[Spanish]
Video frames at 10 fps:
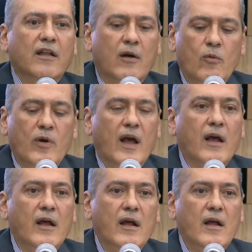cada
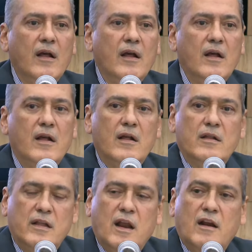una
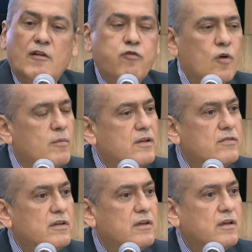de las
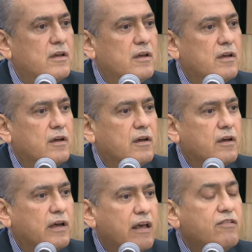reformas
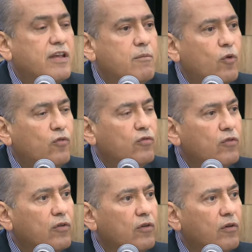que
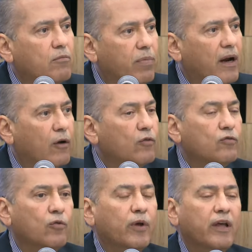hicimos para
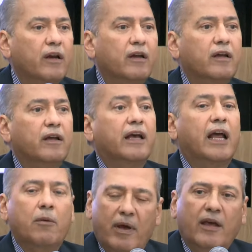construir
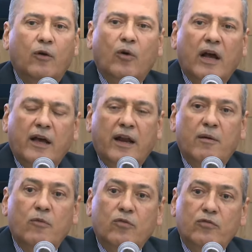el México que
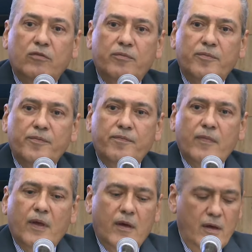queremos.
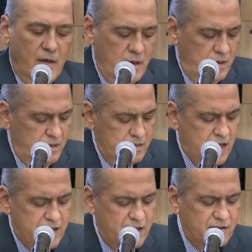
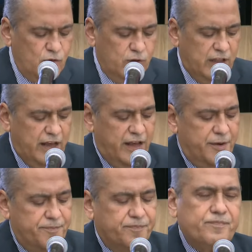De ahí es
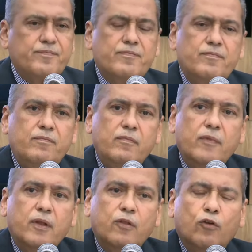donde
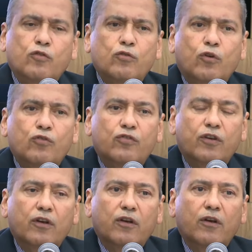
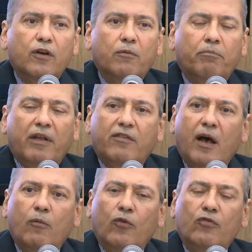nosotros
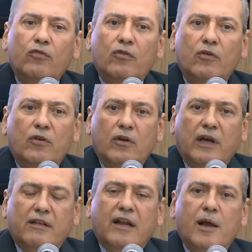pensamos
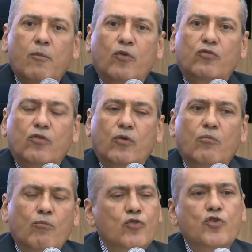que tenemos
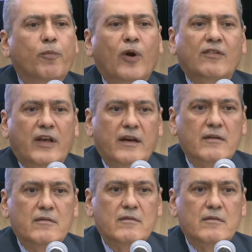mucho por hacer